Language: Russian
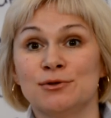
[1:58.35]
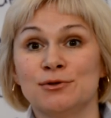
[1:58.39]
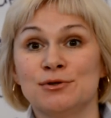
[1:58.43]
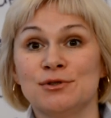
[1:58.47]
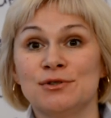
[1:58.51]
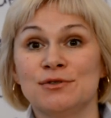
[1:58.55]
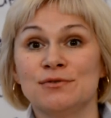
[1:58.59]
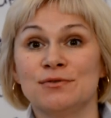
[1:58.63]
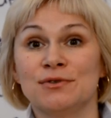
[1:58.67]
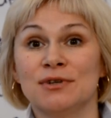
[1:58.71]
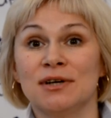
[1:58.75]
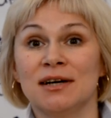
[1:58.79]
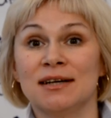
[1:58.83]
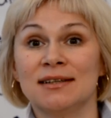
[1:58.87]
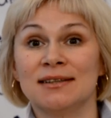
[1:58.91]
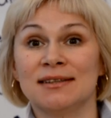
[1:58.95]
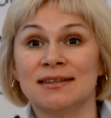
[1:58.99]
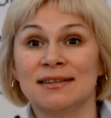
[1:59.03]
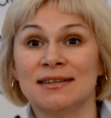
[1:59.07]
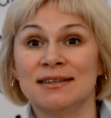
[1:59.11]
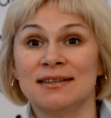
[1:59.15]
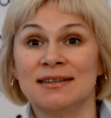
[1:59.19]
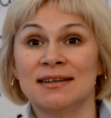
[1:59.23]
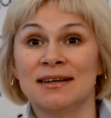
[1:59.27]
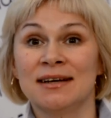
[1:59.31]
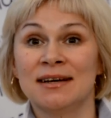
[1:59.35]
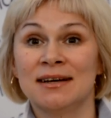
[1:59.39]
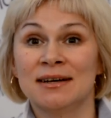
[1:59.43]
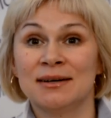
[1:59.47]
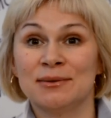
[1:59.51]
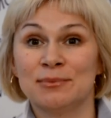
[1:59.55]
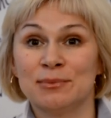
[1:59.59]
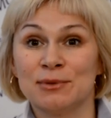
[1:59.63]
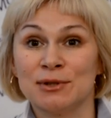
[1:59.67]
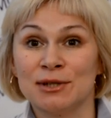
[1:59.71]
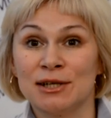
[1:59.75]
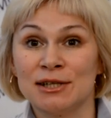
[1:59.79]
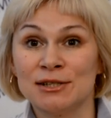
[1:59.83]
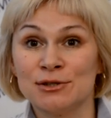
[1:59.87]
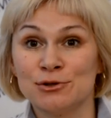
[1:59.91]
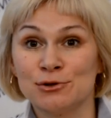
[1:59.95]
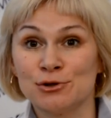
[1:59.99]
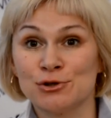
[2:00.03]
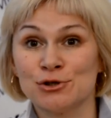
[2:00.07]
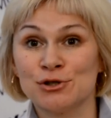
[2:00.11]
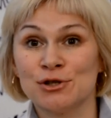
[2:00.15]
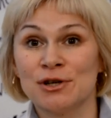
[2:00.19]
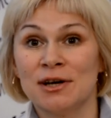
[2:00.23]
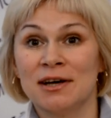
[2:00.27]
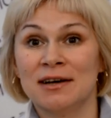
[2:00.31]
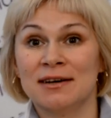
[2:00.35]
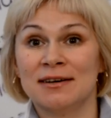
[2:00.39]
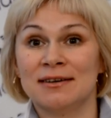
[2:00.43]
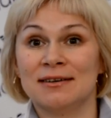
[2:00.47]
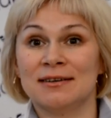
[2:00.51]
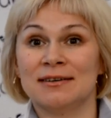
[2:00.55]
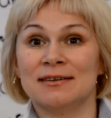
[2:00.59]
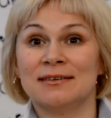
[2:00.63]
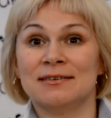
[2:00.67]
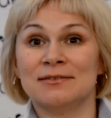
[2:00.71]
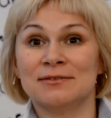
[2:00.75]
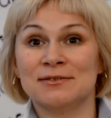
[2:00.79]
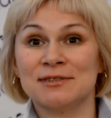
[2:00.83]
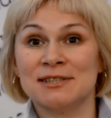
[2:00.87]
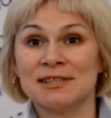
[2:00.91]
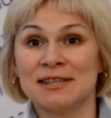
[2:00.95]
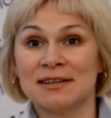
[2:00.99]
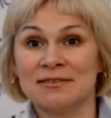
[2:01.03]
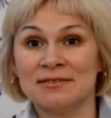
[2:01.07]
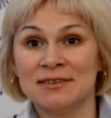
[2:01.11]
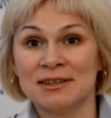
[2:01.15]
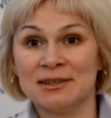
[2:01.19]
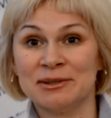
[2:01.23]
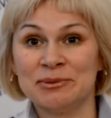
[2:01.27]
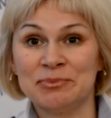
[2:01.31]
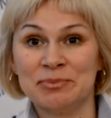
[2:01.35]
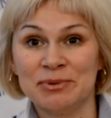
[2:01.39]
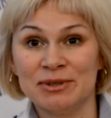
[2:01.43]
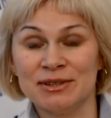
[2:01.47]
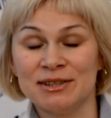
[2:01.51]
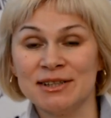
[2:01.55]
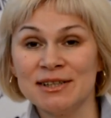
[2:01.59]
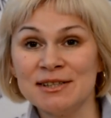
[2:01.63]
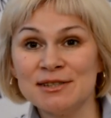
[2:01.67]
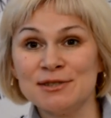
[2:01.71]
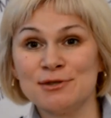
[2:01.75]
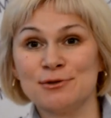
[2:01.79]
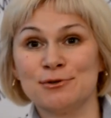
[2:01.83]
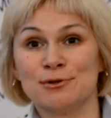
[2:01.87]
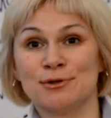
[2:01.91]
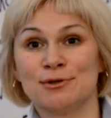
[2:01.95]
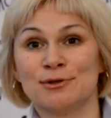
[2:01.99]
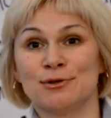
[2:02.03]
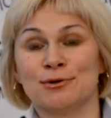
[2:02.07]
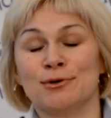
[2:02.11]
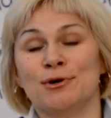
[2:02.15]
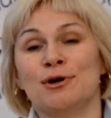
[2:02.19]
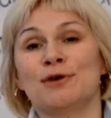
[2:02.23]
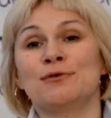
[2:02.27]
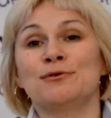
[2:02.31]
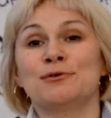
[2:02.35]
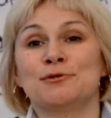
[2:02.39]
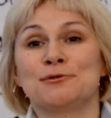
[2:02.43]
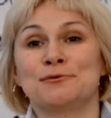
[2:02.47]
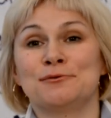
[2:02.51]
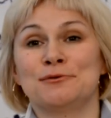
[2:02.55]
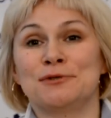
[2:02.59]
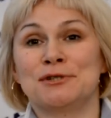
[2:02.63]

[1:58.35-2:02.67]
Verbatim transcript: то есть в выходные молодежь э, выставляла претензии на руководство